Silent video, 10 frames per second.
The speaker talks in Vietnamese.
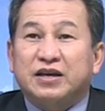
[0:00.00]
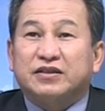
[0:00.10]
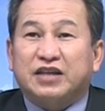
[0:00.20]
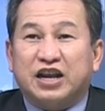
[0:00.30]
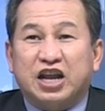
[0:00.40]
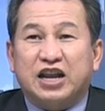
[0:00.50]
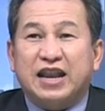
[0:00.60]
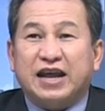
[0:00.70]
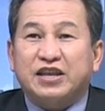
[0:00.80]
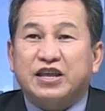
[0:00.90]
Tình
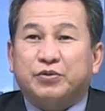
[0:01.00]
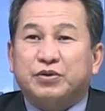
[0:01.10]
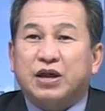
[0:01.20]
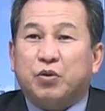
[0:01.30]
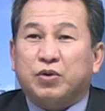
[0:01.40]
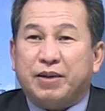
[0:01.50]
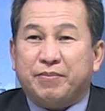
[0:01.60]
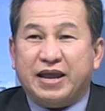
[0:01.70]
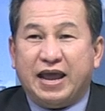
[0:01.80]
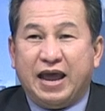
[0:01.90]
hình lắng dịu đầu năm
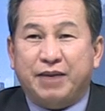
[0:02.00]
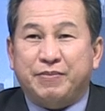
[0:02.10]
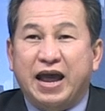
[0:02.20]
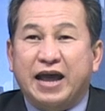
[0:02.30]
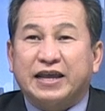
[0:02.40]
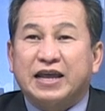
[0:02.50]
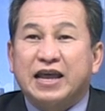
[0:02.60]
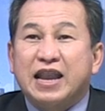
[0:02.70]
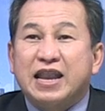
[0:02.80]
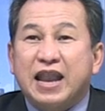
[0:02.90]
2022
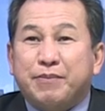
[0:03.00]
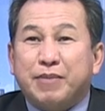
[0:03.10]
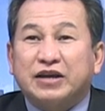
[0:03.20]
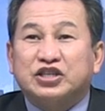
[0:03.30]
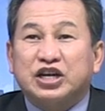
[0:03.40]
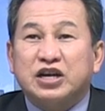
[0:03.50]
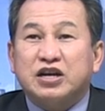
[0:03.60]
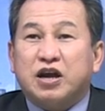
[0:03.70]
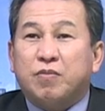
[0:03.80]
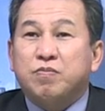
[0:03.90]
là bằng chứng
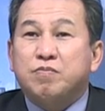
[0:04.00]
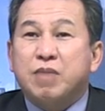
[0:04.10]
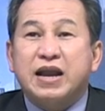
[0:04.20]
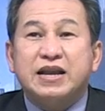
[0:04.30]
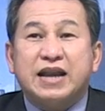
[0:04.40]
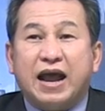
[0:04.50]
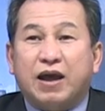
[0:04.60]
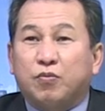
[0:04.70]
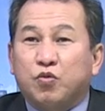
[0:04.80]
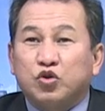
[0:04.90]
không bên
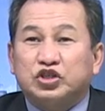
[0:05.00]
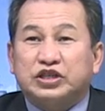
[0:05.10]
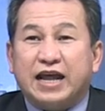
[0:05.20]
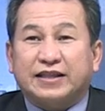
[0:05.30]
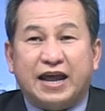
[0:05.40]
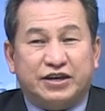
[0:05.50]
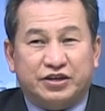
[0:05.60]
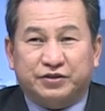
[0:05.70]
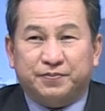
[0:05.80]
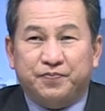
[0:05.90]
nào muốn ra tay
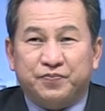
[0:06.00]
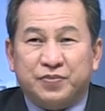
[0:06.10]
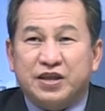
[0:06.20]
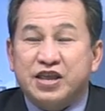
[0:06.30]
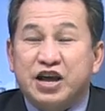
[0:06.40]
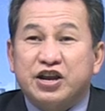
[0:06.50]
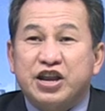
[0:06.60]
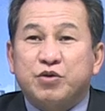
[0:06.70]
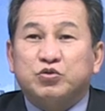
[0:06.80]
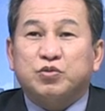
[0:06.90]
trước nhưng
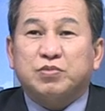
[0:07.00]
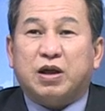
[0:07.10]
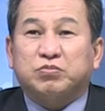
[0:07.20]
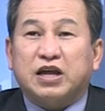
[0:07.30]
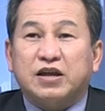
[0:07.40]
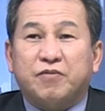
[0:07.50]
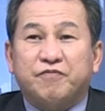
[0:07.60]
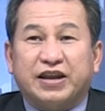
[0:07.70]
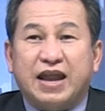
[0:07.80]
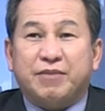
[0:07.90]
nếu Trung Cộng tấn công
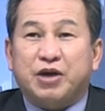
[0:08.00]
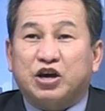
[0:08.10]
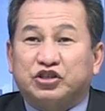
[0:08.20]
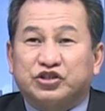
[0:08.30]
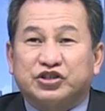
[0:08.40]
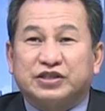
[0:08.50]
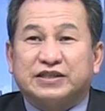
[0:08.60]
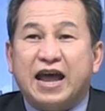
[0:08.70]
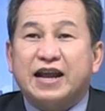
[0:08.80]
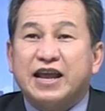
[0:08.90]
Việt Nam ở Trường
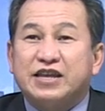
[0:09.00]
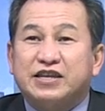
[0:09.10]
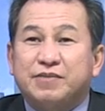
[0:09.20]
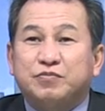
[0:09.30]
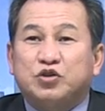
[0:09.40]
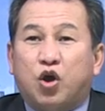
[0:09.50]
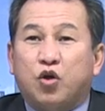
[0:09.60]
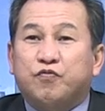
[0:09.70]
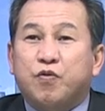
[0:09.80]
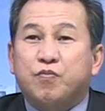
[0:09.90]
Sa để chiếm
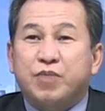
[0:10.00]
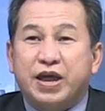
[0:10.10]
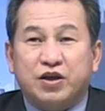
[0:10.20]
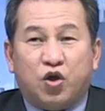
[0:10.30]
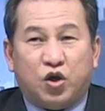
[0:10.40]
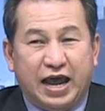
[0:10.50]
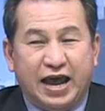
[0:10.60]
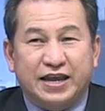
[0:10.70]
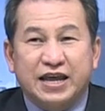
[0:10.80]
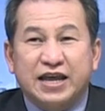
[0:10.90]
trọn vùng biển còn
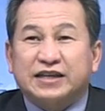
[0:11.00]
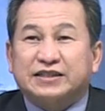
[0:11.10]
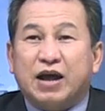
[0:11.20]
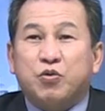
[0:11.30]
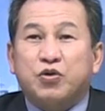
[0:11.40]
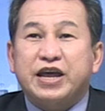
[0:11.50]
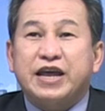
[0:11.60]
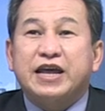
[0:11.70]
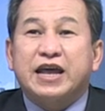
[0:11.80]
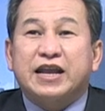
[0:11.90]
lại sau
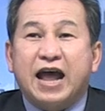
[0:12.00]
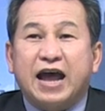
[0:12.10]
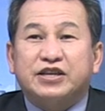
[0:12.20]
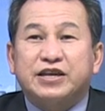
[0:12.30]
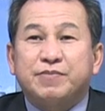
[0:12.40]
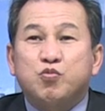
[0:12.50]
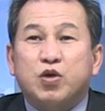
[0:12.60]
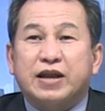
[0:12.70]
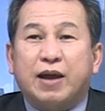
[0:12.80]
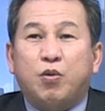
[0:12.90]
khi đã chiếm
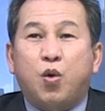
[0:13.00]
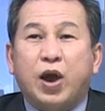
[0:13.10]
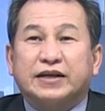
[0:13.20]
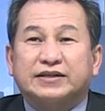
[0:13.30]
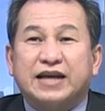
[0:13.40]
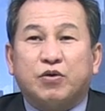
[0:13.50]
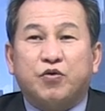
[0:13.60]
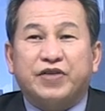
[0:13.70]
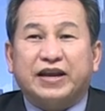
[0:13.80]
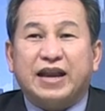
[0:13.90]
quần đảo Hoàng Sa
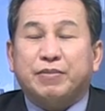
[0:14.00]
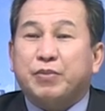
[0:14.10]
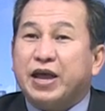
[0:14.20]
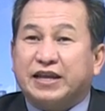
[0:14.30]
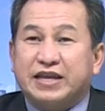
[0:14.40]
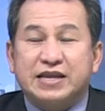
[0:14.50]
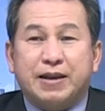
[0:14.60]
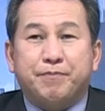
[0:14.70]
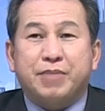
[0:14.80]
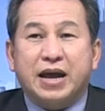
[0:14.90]
của Việt Nam năm
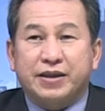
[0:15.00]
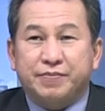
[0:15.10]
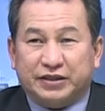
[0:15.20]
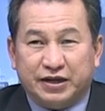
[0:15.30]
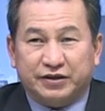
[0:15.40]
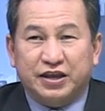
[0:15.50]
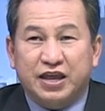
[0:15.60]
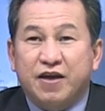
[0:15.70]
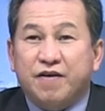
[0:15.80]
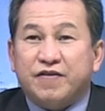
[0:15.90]
1974,
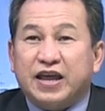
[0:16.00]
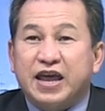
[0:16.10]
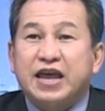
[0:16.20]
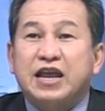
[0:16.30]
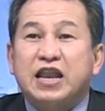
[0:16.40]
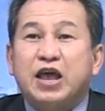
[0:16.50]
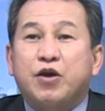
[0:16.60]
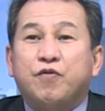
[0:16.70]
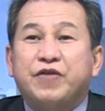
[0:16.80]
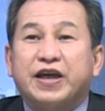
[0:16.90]
thì
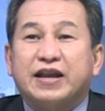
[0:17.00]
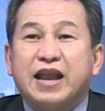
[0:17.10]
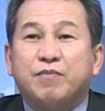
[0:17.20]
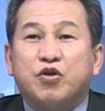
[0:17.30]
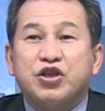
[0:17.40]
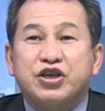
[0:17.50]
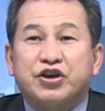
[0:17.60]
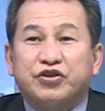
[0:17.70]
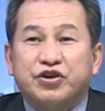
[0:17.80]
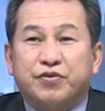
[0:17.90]
liệu Việt Nam có
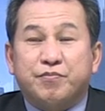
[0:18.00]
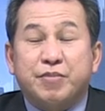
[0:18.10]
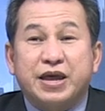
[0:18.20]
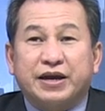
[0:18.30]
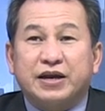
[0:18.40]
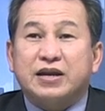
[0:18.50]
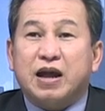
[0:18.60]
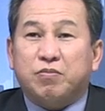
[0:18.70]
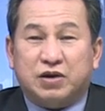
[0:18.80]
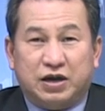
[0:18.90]
giữ được Biển
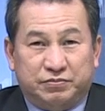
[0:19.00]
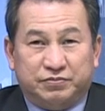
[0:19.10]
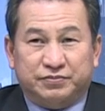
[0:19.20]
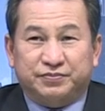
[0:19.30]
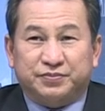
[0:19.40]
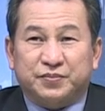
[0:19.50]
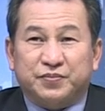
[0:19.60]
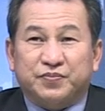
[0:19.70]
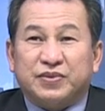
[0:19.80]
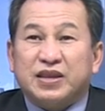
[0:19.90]
Đông không?
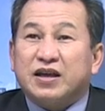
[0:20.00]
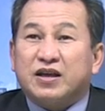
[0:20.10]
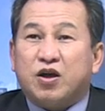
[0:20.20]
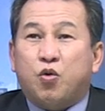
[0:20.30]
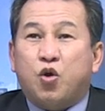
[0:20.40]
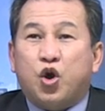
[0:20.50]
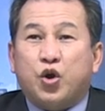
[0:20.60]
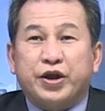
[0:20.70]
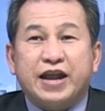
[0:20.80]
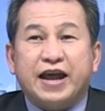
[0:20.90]
Câu
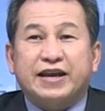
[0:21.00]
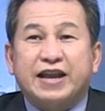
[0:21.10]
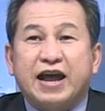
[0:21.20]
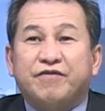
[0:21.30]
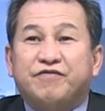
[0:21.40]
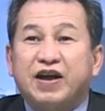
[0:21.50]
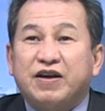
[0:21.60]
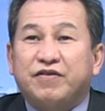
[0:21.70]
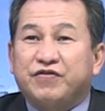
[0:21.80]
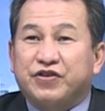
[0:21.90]
hỏi này đang vất
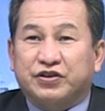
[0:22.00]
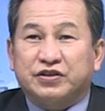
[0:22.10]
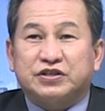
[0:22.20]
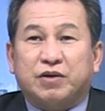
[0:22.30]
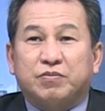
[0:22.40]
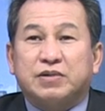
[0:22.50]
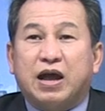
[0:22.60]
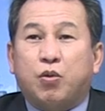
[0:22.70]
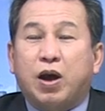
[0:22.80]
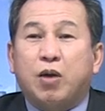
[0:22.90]
vưởng trong
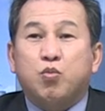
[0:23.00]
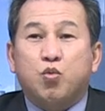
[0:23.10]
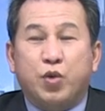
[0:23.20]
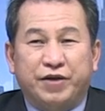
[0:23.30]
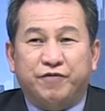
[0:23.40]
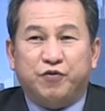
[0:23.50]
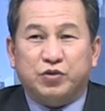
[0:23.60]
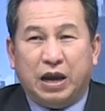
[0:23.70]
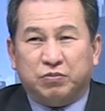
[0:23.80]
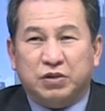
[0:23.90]
đầu ông Nguyễn Phú
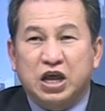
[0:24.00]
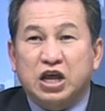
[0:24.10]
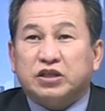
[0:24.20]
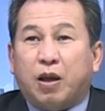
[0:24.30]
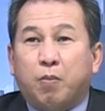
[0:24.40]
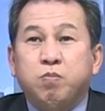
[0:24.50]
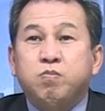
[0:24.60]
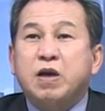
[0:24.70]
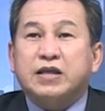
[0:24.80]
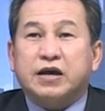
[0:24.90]
Trọng,
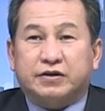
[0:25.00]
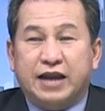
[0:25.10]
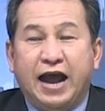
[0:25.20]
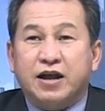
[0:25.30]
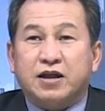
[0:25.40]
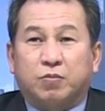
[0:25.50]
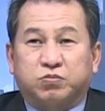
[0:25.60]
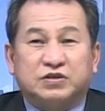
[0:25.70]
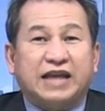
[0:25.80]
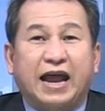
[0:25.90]
Tổng bí thư đảng
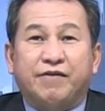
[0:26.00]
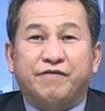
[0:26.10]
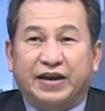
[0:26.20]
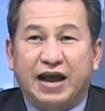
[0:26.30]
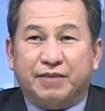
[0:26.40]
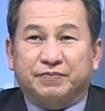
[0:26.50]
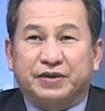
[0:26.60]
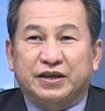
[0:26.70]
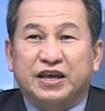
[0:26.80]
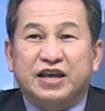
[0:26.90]
Cộng sản Việt Nam.
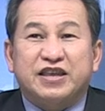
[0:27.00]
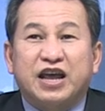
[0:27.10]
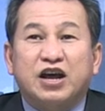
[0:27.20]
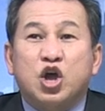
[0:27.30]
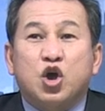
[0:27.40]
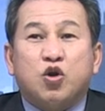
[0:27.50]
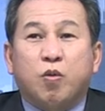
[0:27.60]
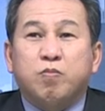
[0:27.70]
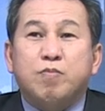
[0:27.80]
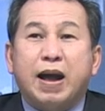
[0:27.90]
Nhưng
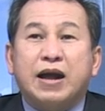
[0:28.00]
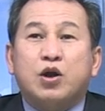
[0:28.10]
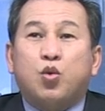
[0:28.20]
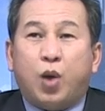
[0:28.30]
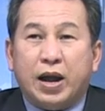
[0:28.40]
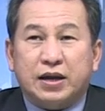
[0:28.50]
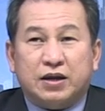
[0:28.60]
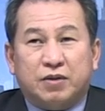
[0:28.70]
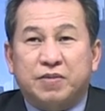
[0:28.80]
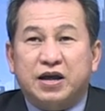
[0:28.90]
cũng băn khoăn
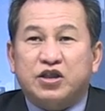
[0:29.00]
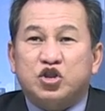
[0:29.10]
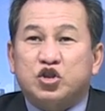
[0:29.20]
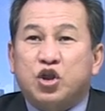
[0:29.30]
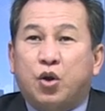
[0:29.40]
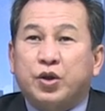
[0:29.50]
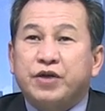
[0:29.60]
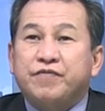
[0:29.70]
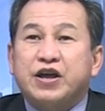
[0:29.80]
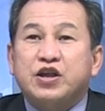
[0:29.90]
không ít
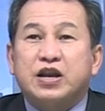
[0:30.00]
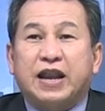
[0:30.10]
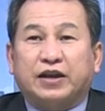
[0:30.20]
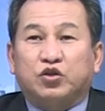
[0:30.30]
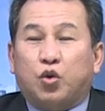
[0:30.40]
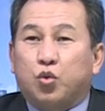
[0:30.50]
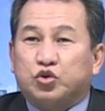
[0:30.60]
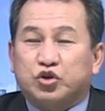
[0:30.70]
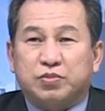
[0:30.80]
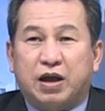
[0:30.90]
đối với lãnh tụ
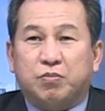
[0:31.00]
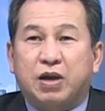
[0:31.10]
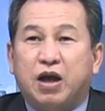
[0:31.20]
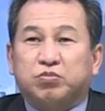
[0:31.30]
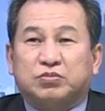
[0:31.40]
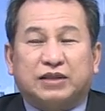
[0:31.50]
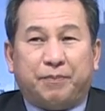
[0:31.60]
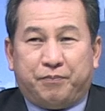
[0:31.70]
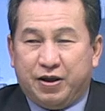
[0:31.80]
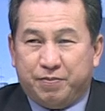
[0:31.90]
Trung Cộng ông
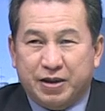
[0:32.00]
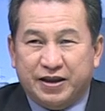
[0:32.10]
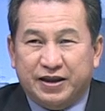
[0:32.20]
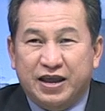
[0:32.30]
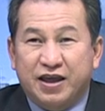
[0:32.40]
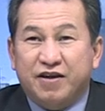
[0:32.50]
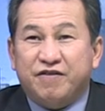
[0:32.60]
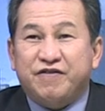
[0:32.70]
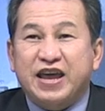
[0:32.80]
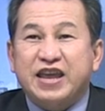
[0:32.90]
Tập Cận Bình –
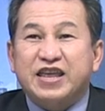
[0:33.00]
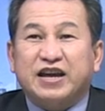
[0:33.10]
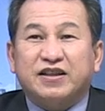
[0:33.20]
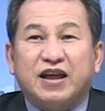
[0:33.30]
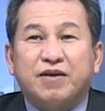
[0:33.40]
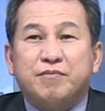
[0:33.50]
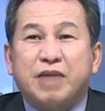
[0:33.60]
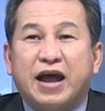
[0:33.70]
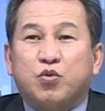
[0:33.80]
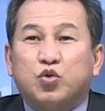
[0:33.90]
vì những thất
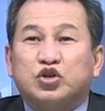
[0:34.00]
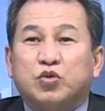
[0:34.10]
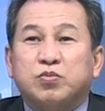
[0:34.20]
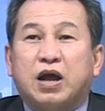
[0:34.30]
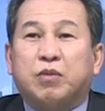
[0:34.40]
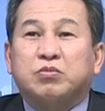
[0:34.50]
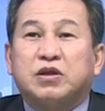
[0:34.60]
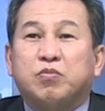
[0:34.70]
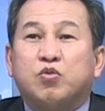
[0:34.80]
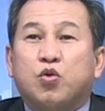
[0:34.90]
bại của Trung Cộng
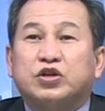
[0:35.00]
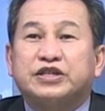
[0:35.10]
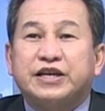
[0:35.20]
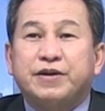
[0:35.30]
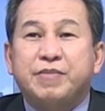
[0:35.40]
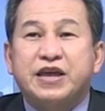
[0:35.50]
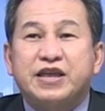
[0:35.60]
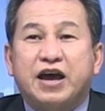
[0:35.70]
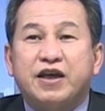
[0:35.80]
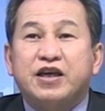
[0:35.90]
trong cuộc chiến biên
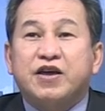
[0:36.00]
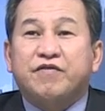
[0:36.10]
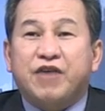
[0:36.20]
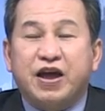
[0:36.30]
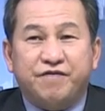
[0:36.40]
giới với